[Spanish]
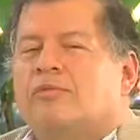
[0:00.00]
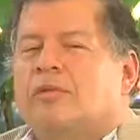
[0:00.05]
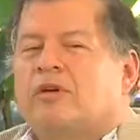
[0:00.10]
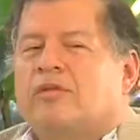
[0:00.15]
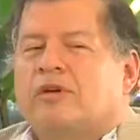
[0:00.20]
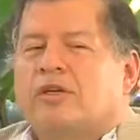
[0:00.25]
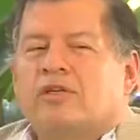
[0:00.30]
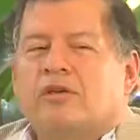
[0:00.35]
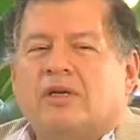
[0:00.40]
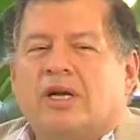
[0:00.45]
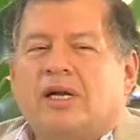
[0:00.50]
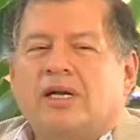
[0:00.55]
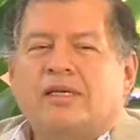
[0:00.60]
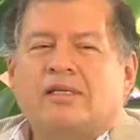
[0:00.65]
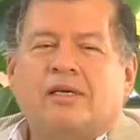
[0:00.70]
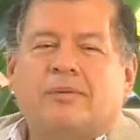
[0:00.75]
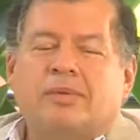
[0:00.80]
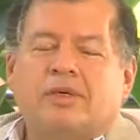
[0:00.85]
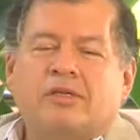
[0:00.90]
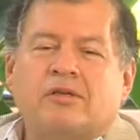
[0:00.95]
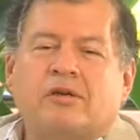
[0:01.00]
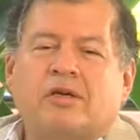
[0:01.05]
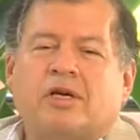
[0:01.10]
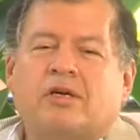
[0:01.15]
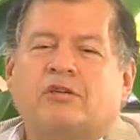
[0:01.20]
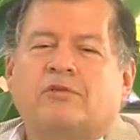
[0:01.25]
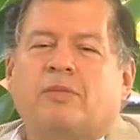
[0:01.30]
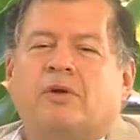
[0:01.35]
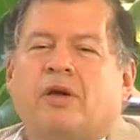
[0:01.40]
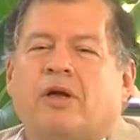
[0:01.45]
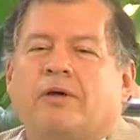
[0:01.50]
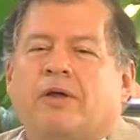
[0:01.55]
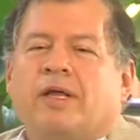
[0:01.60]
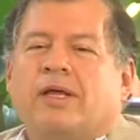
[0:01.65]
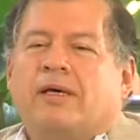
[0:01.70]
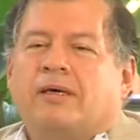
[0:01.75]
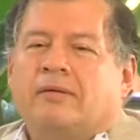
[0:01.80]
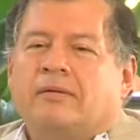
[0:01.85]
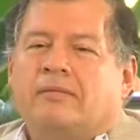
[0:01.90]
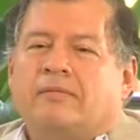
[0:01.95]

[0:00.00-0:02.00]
profesionales apasionados por la vida.